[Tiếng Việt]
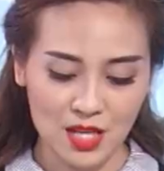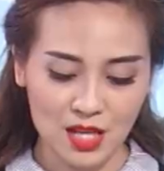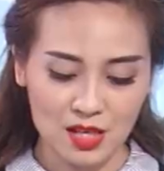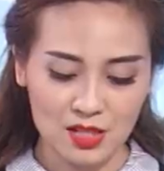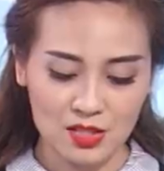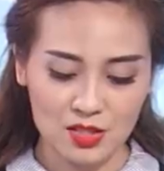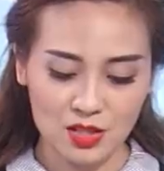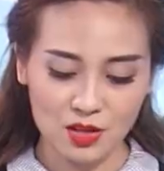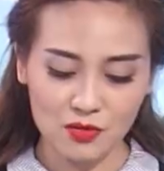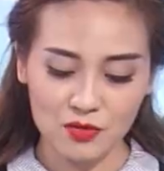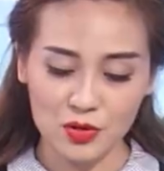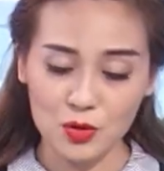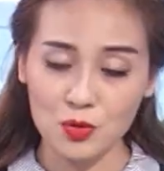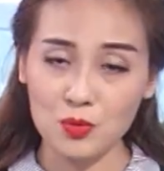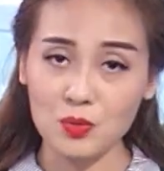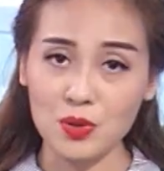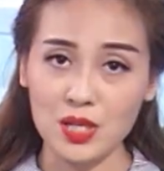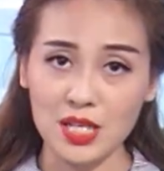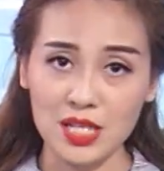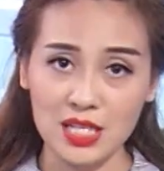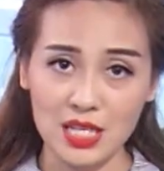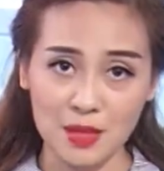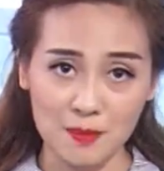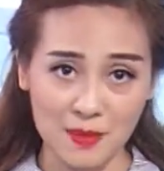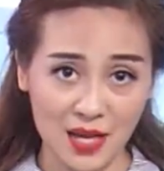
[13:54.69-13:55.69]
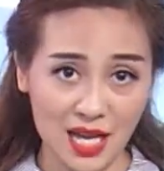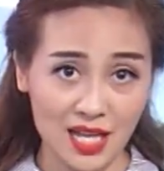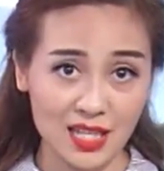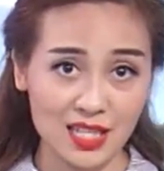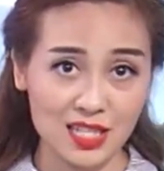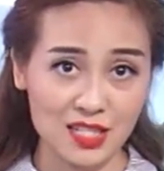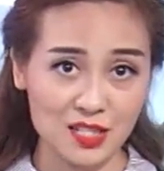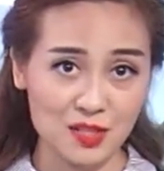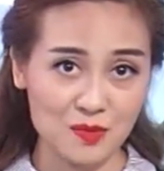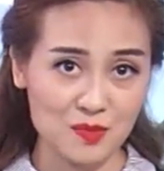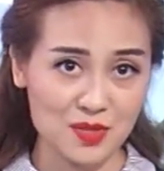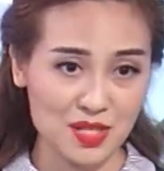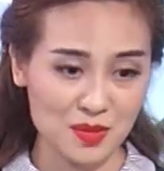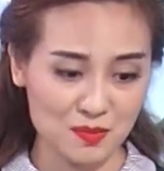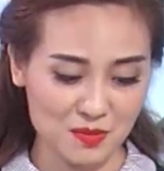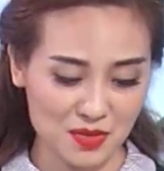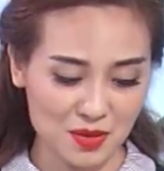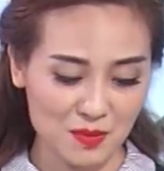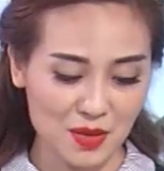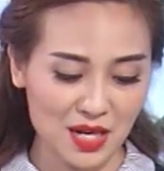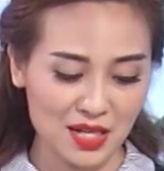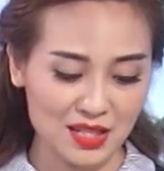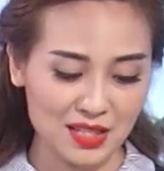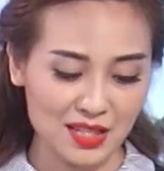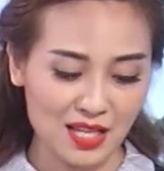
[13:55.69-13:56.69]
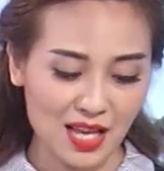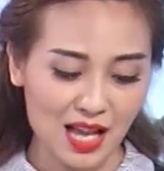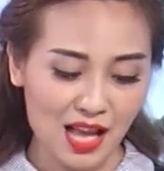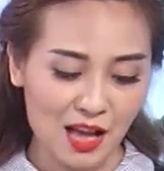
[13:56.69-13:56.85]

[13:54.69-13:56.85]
so với cùng kỳ năm 2017